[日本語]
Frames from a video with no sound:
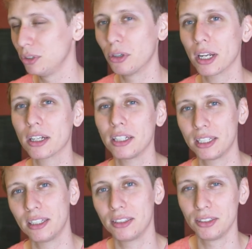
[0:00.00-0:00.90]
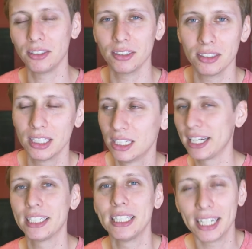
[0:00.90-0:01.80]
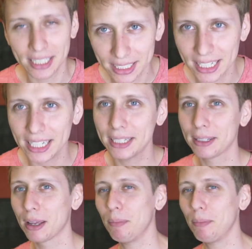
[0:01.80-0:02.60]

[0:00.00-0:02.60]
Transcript: 夜中だったっていう話なんですね。